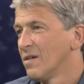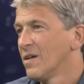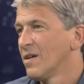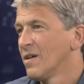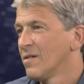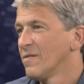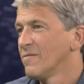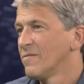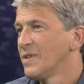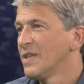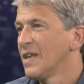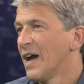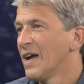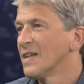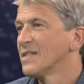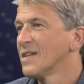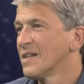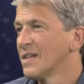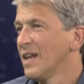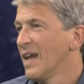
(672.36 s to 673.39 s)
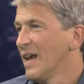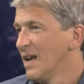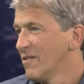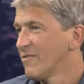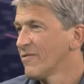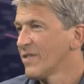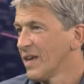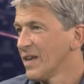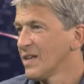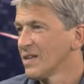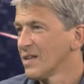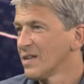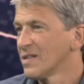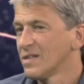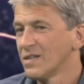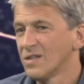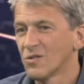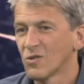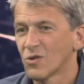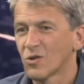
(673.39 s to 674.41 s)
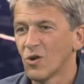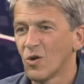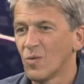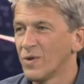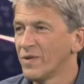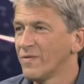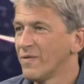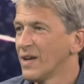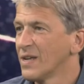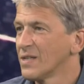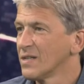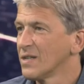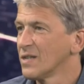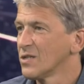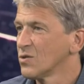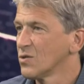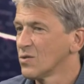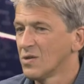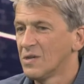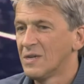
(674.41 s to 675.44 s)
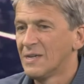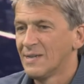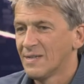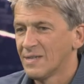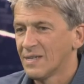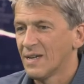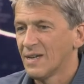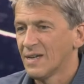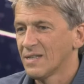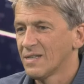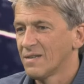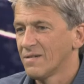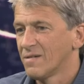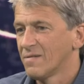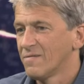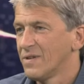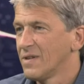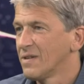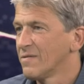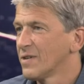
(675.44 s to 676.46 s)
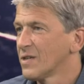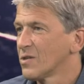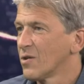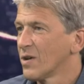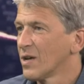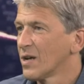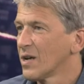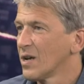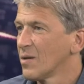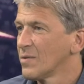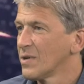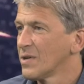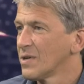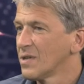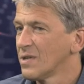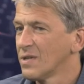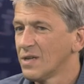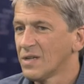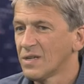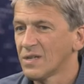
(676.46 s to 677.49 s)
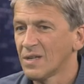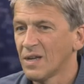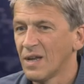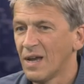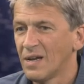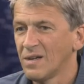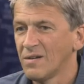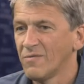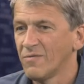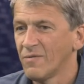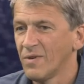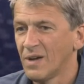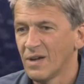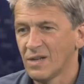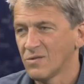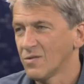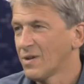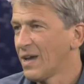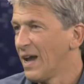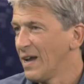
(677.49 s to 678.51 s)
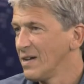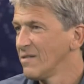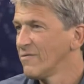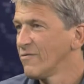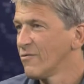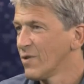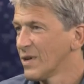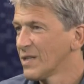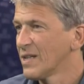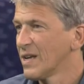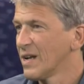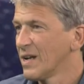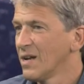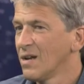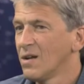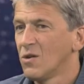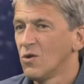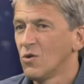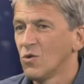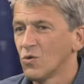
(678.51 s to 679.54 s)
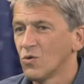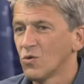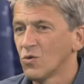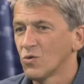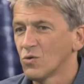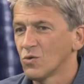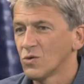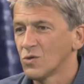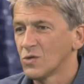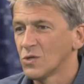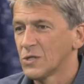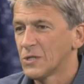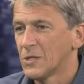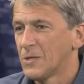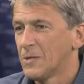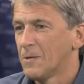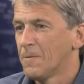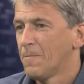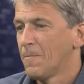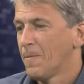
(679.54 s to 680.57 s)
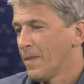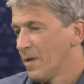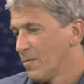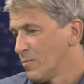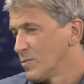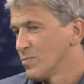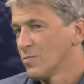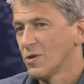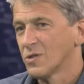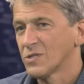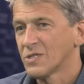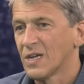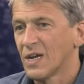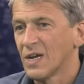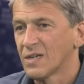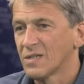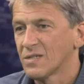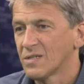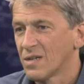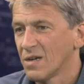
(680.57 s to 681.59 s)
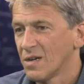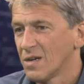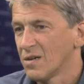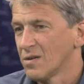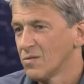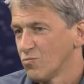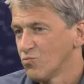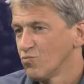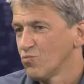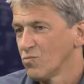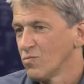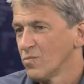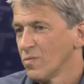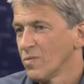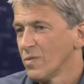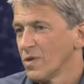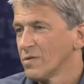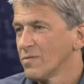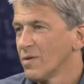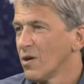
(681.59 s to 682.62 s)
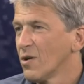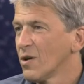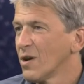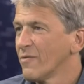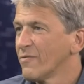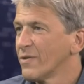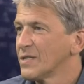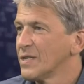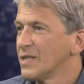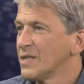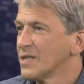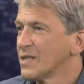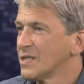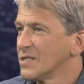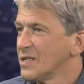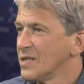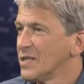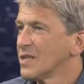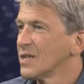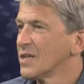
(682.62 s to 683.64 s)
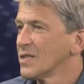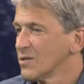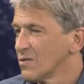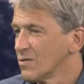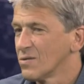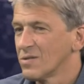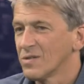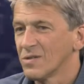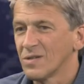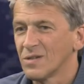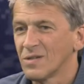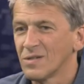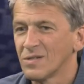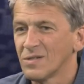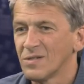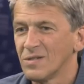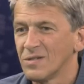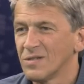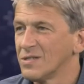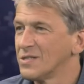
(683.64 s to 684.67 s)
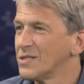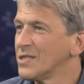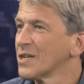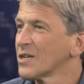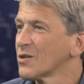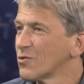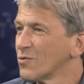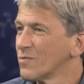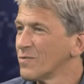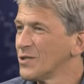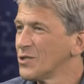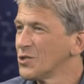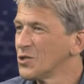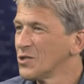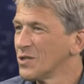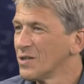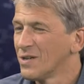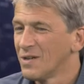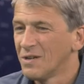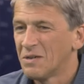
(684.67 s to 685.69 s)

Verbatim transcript: äh, wie die anderen elf Gegner, die noch kommen werden. Also da hat der Wiener Viktoria, glaube ich, nicht einen, also keinen Vorteil. Und da muss man auch sagen, da, das war auch ein verdienter Sieg. Also der, dieser Zirkovic